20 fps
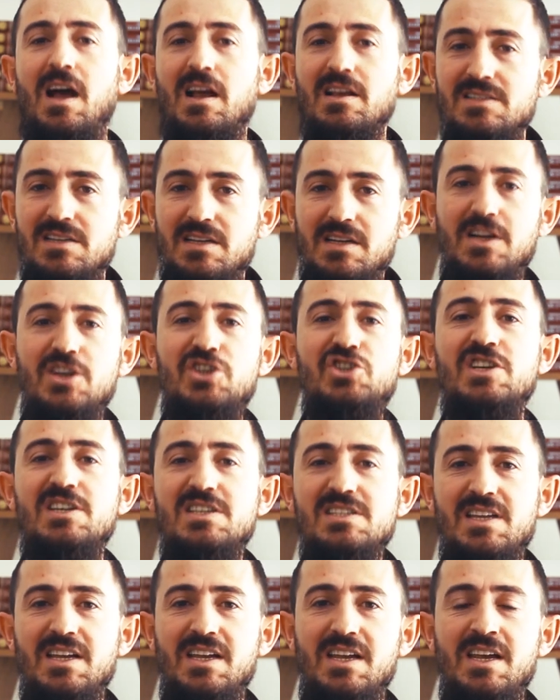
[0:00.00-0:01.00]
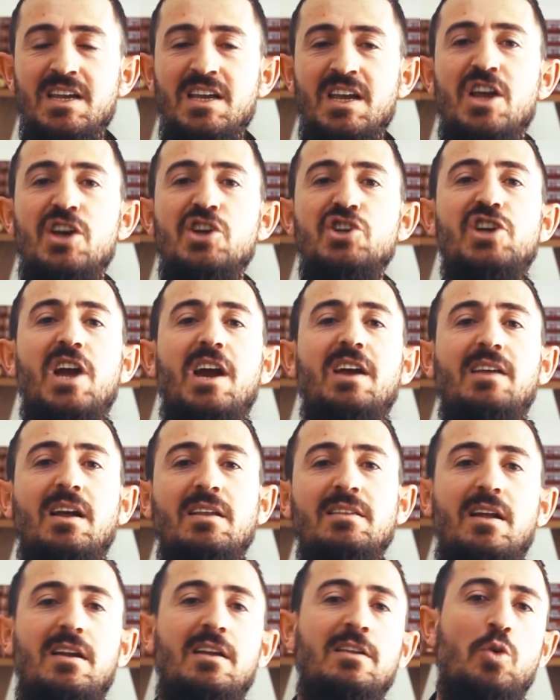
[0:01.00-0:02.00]
yazdığı, çizdiği,
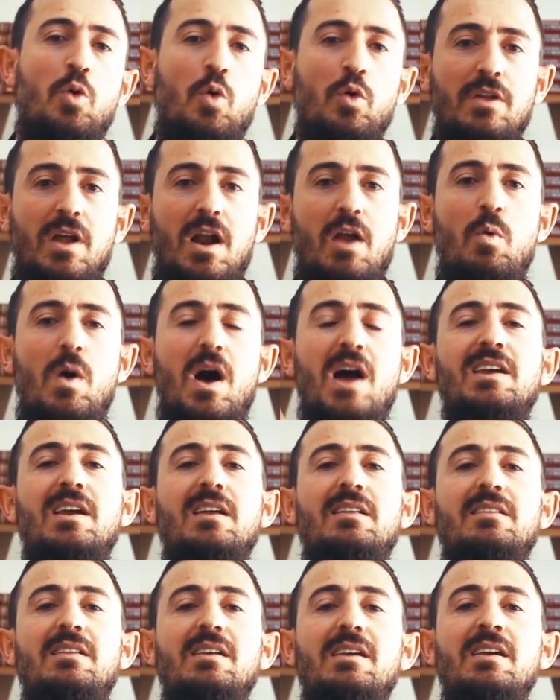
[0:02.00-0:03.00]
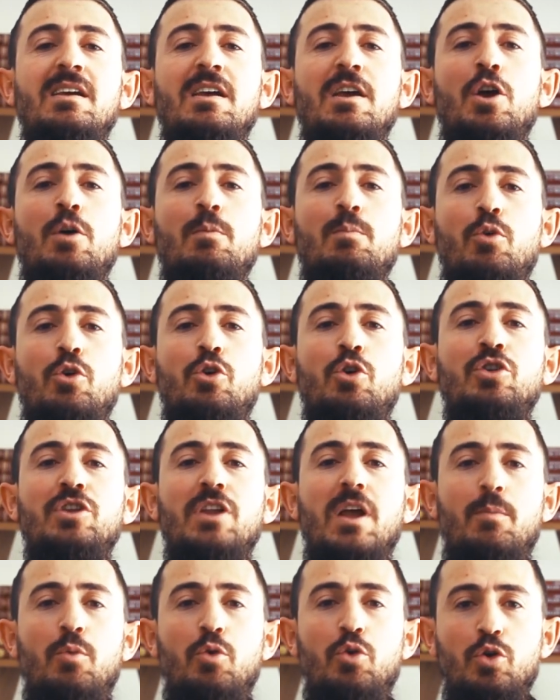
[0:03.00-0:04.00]
şeytanların da onlara vahyettiği, bugün
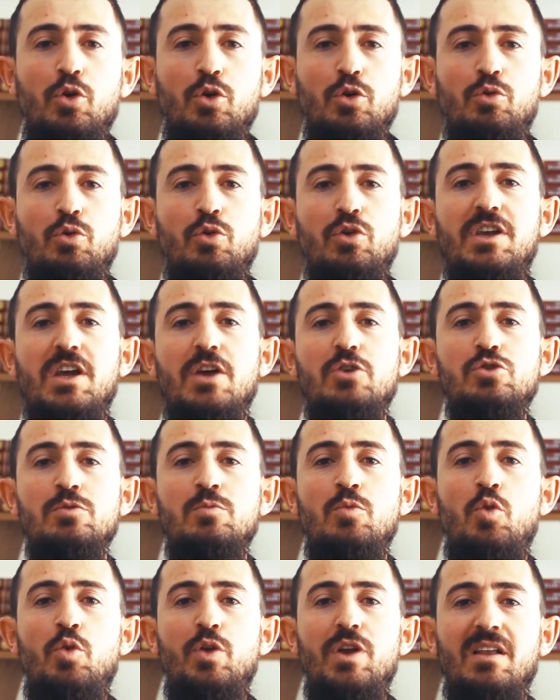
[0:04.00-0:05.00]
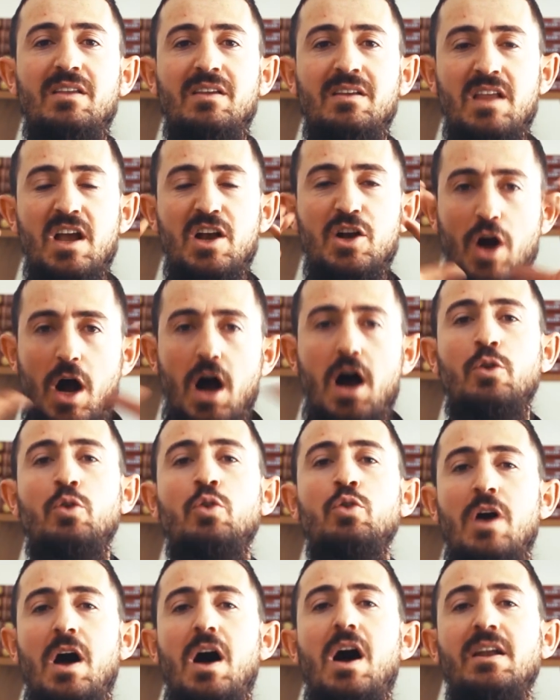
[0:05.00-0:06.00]
de bu Türkiye Cumhuriyeti'nde
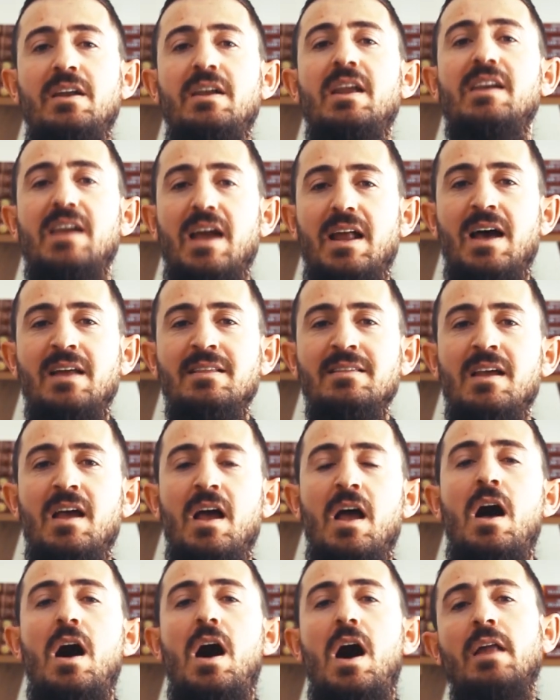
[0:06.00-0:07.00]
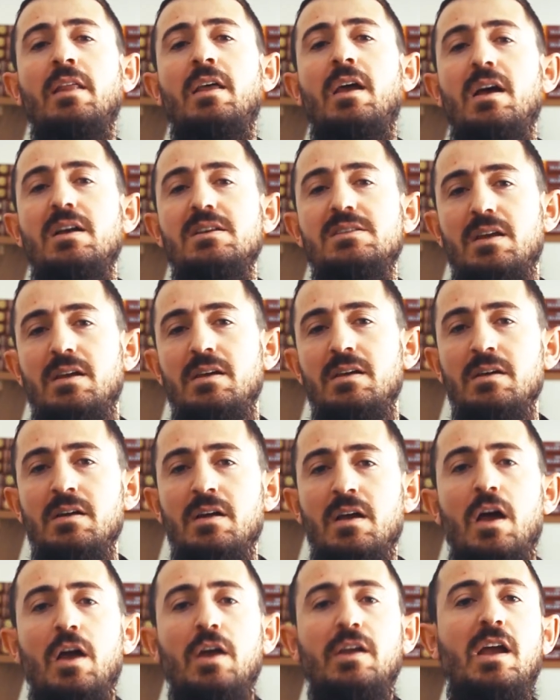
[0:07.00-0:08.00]
kanun haline gelen anayasayı
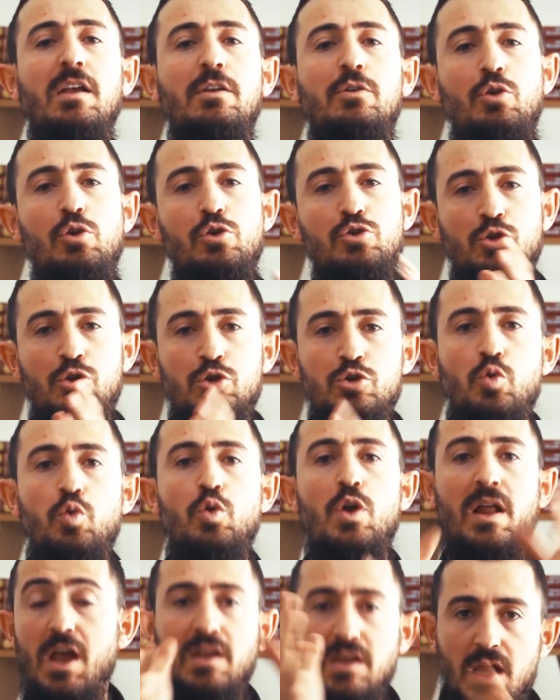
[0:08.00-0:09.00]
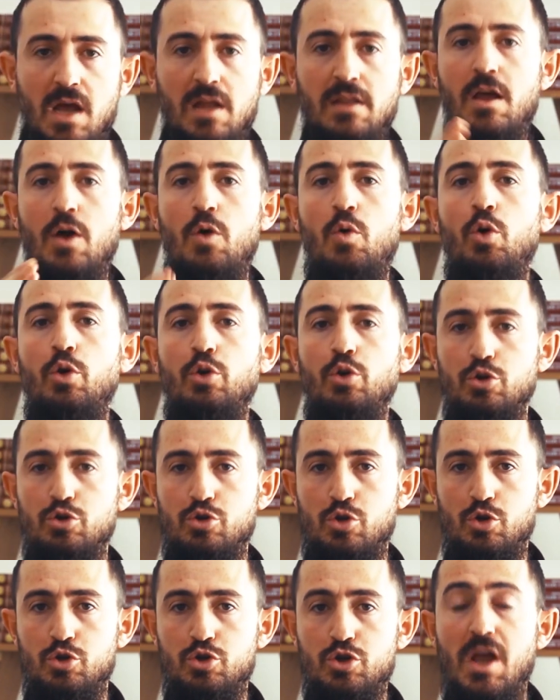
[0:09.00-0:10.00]
getiriyorsunuz, Kur'an'ın yanına
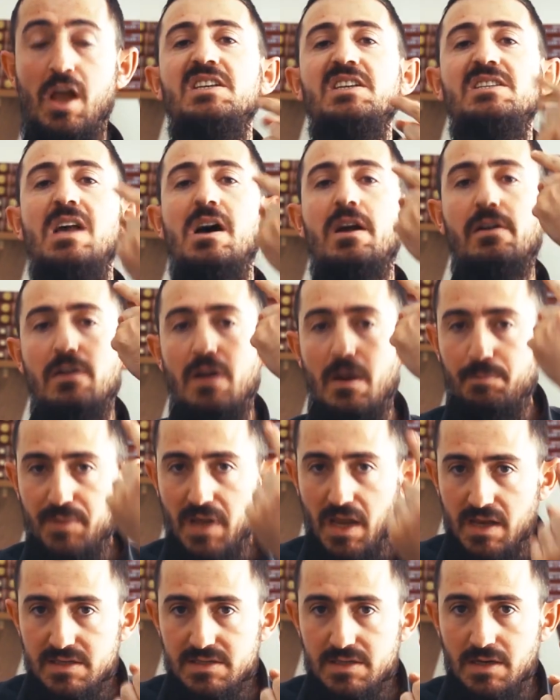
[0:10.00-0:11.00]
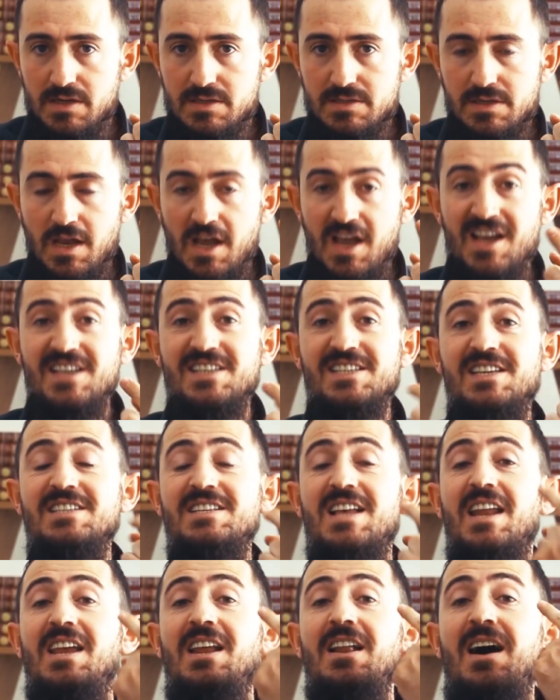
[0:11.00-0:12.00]
koyuyorsunuz. Sizler Rab değilsiniz,
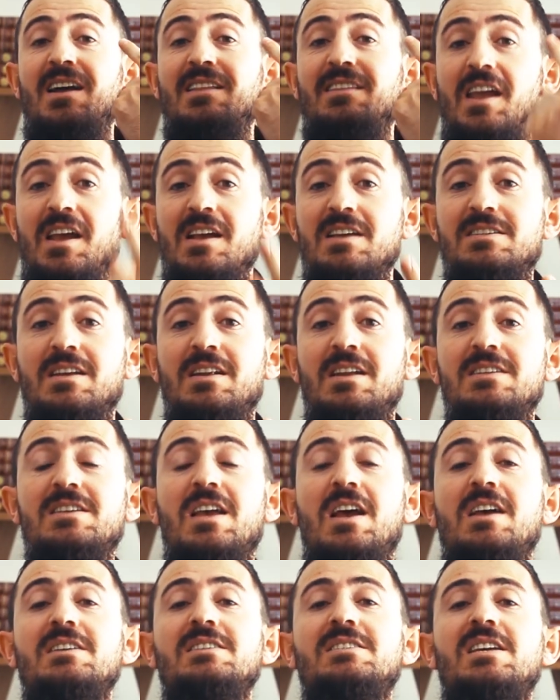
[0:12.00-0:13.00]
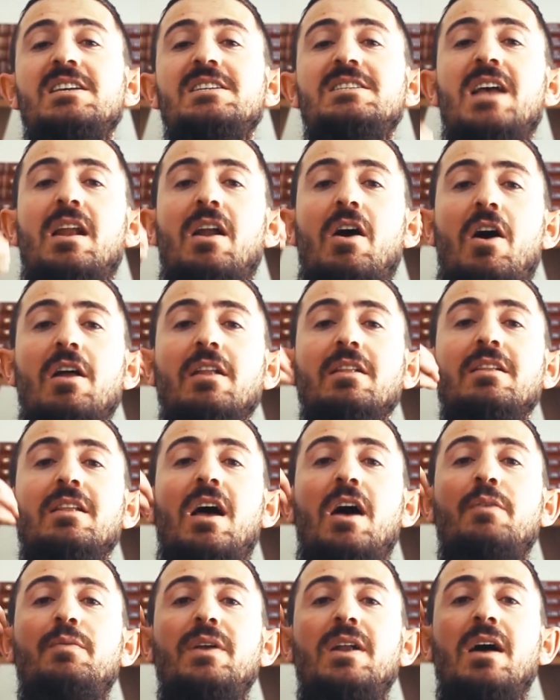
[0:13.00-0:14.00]
sizler ilah değilsiniz, sizler
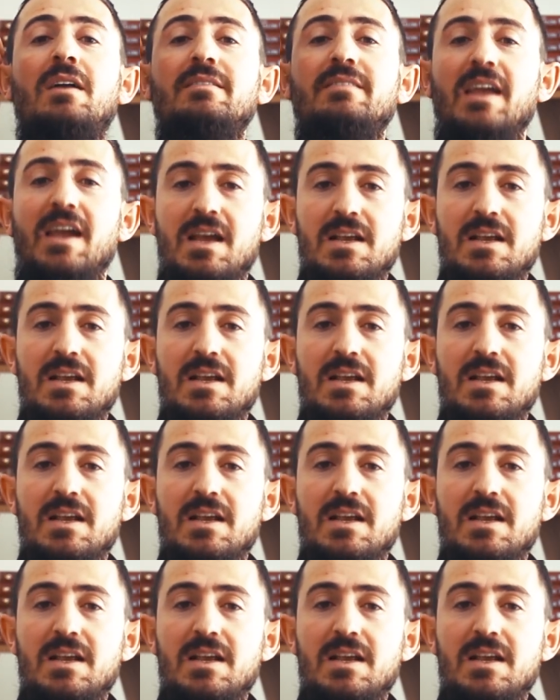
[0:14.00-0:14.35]
Allah filan